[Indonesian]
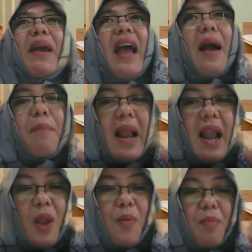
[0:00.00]
yang
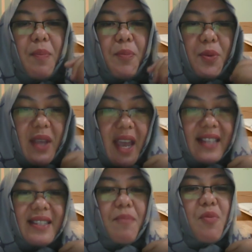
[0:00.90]
belum mempunyai
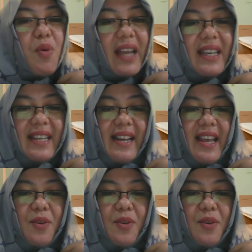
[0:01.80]
semua nilai